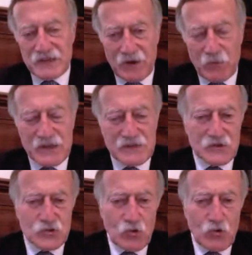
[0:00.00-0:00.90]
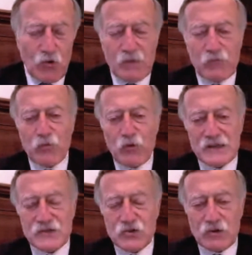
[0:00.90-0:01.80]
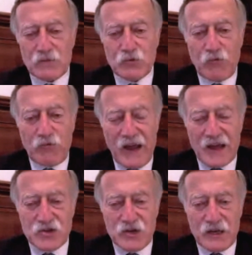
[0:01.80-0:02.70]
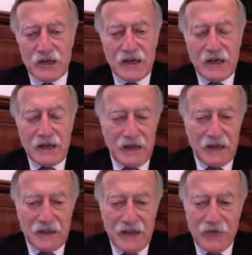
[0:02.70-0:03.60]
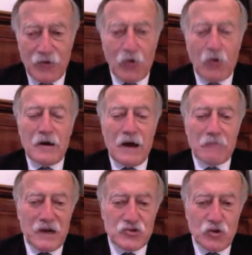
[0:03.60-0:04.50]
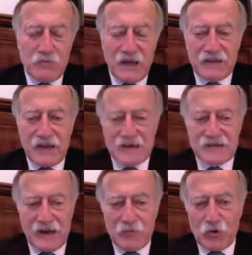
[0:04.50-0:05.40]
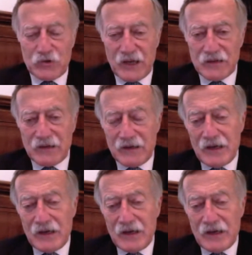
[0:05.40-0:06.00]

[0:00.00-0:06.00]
Queste sono le popolazioni più fragili che devono maggiormente essere protette.